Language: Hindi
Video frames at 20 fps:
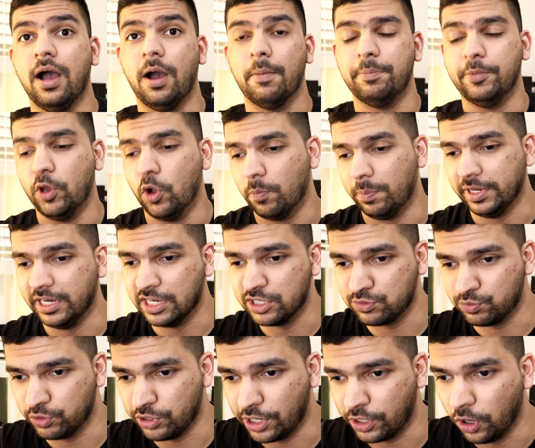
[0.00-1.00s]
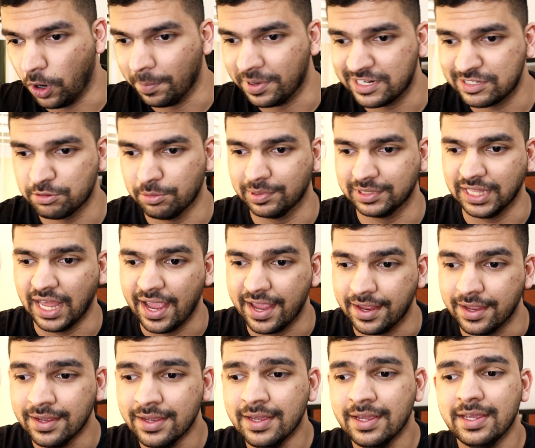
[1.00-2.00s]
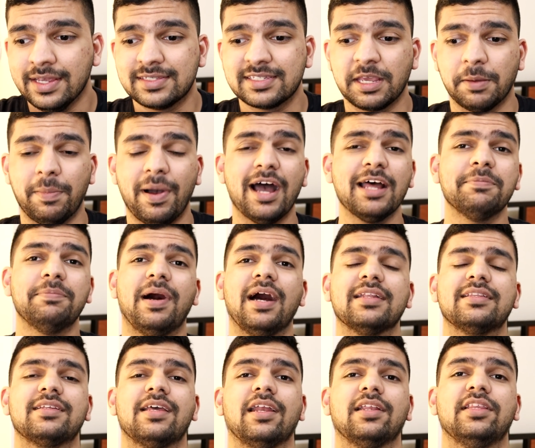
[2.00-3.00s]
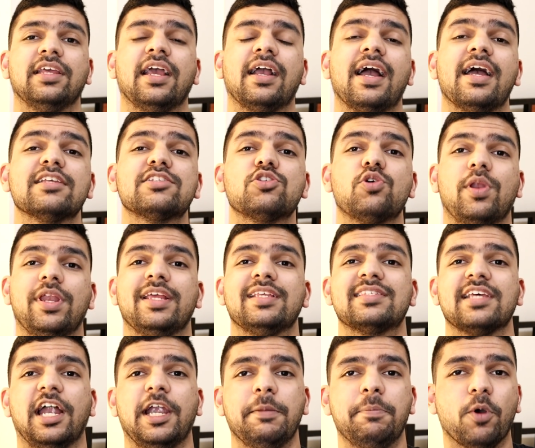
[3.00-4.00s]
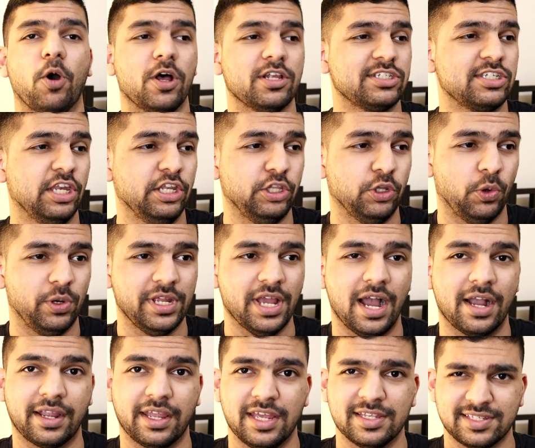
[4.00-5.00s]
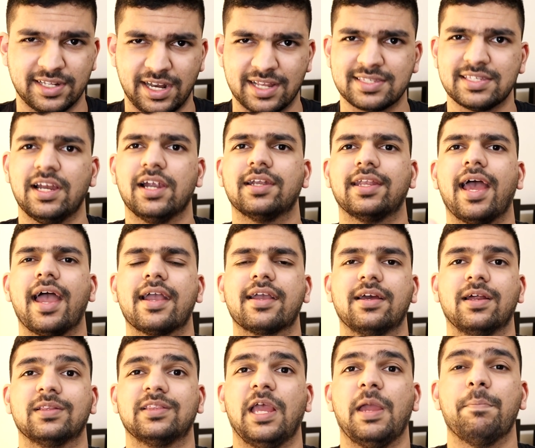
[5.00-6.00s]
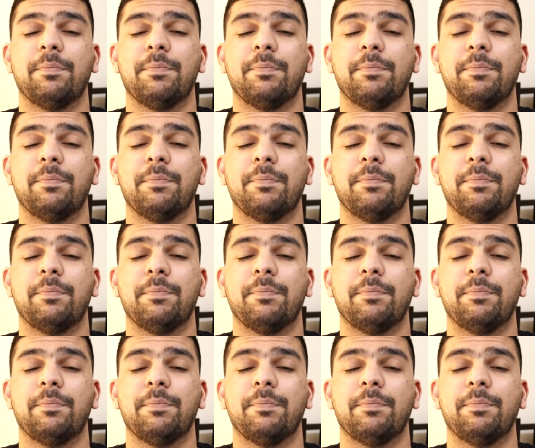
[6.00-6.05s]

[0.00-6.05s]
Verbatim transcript: अपने ओपिनियंस मुझे कॉमेंट्स में बताएं इसके बाद बात करते हैं गैस तो रिंग साइड पे ऑस्टिन थ्योरी आके जरा सा अटैक करते